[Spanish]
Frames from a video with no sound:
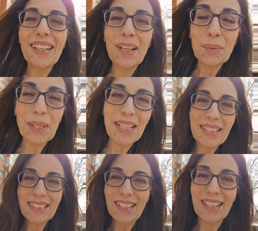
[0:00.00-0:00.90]

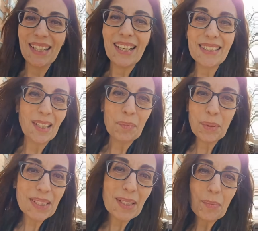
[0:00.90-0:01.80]
laborales a, esta
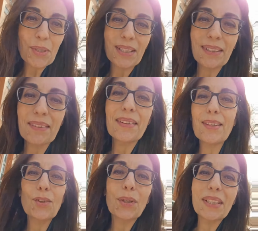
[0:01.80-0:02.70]
empresa, pues han
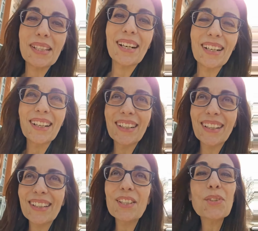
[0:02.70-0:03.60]
decidido que ya,
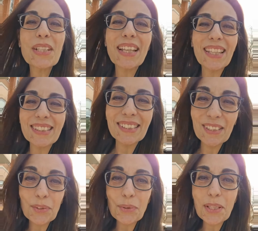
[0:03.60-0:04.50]
que ya no se
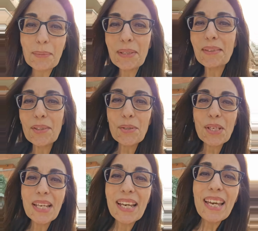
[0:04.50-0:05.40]
necesitan sus
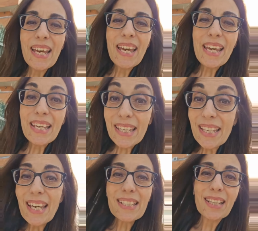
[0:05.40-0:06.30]
servicios
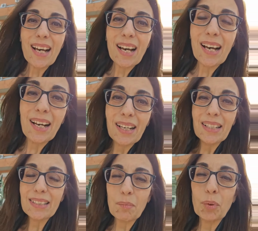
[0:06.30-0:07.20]
y esta,
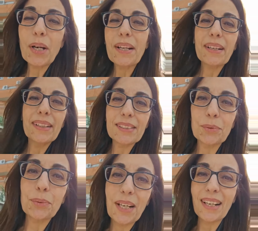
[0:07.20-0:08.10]
esta mujer
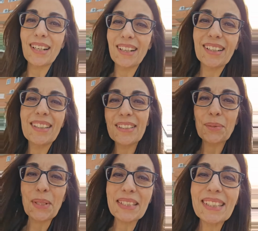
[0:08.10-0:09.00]
es una,
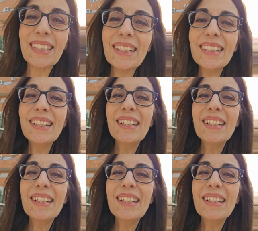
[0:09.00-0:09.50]
es una chica.